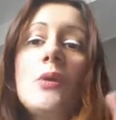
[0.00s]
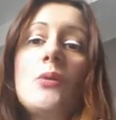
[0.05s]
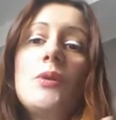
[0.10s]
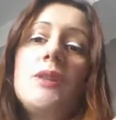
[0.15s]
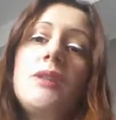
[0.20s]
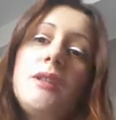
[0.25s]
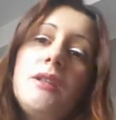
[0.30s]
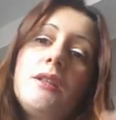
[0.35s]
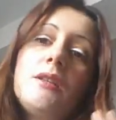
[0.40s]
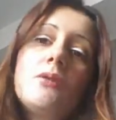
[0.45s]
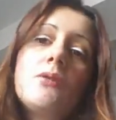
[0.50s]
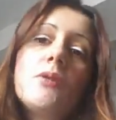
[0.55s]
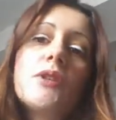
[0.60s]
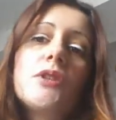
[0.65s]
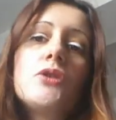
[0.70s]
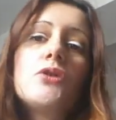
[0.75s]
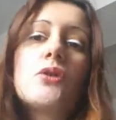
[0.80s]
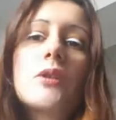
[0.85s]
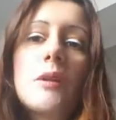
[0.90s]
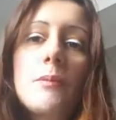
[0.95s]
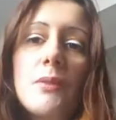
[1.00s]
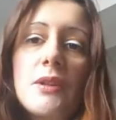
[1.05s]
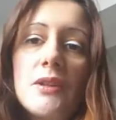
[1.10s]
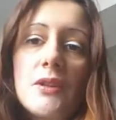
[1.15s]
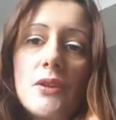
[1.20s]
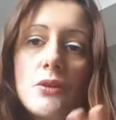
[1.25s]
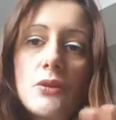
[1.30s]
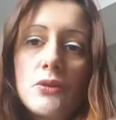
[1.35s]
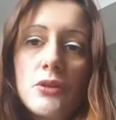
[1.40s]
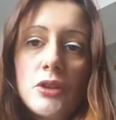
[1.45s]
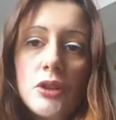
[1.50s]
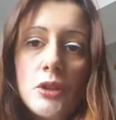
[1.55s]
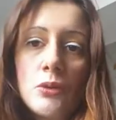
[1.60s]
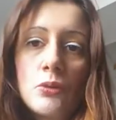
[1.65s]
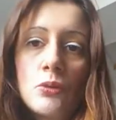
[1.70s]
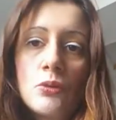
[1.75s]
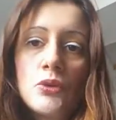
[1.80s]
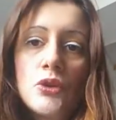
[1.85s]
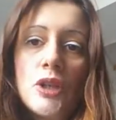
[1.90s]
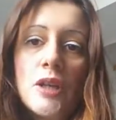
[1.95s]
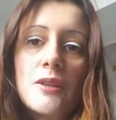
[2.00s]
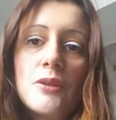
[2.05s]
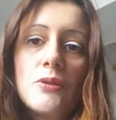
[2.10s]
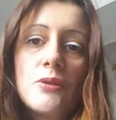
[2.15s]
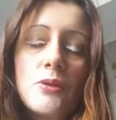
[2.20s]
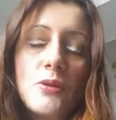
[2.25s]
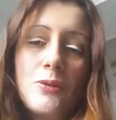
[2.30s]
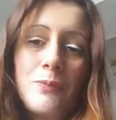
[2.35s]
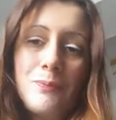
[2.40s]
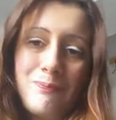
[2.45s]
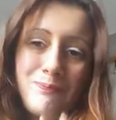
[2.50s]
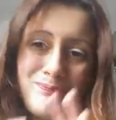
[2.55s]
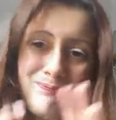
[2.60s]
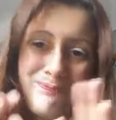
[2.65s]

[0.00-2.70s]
quindi in questi giorni penserò se denunciarti o no.